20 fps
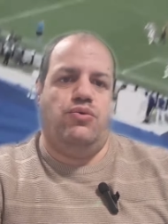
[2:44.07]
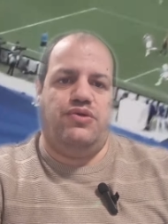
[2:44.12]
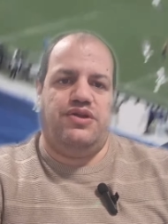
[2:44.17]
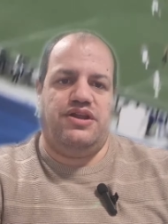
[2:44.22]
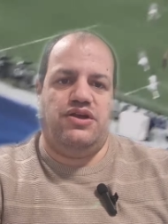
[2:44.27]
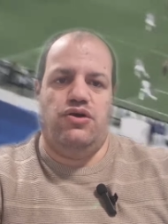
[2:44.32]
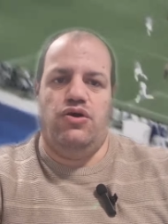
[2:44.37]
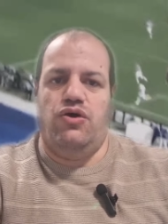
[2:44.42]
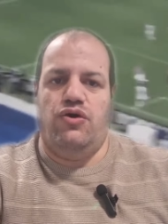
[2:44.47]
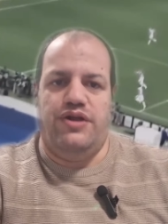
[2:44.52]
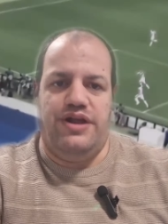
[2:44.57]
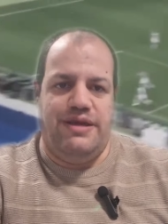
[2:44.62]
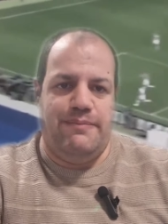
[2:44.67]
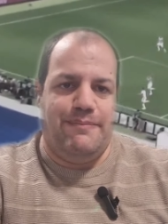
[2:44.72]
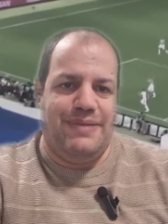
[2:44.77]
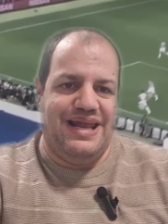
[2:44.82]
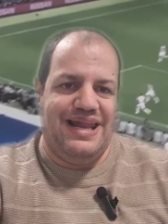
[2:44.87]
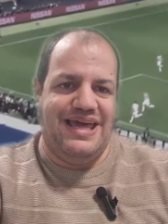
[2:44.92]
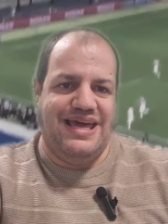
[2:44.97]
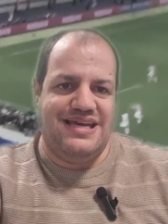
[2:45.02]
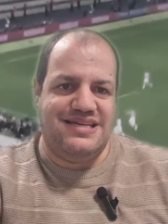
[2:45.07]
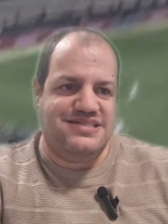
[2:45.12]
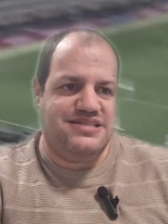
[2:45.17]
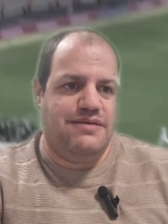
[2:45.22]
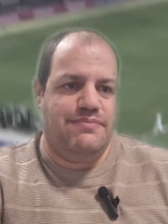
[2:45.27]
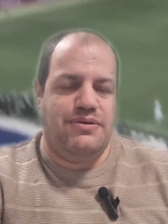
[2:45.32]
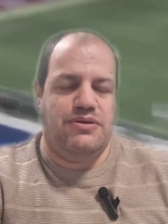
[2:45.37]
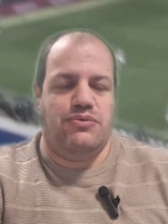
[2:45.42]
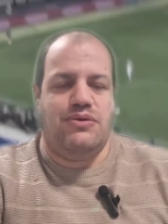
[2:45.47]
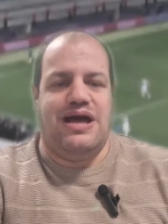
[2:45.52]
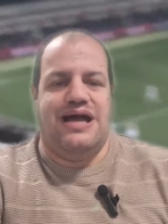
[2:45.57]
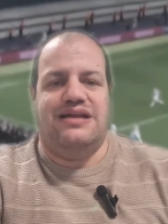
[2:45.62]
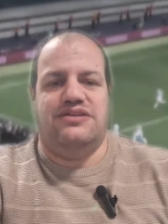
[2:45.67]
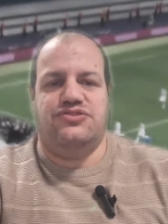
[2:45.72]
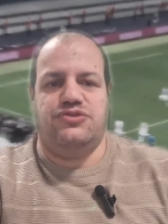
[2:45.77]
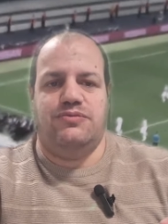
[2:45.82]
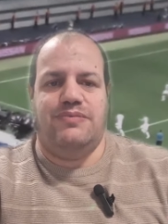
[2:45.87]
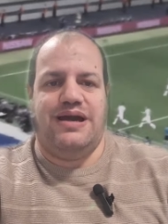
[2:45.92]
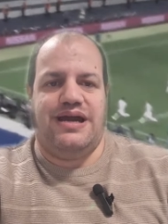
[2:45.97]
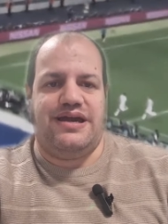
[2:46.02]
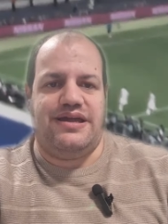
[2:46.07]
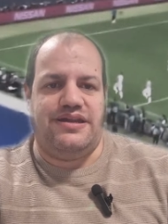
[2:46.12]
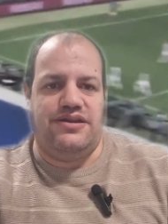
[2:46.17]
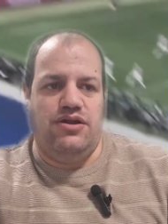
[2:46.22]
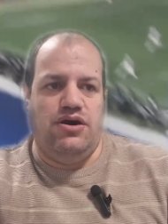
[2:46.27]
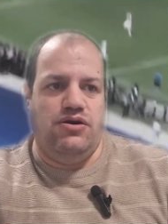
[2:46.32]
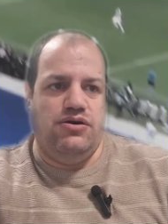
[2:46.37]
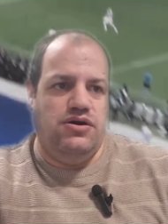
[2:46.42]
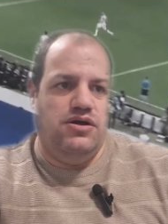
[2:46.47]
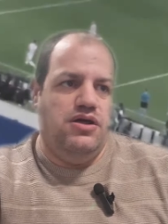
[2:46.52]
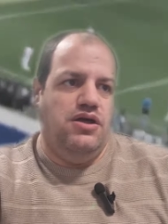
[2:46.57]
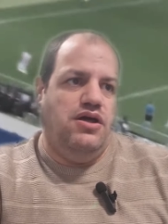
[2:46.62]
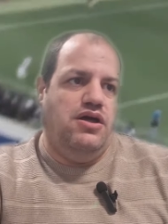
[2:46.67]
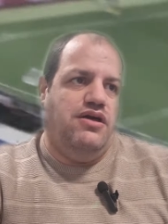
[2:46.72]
un rigore palese, per un altro magari no.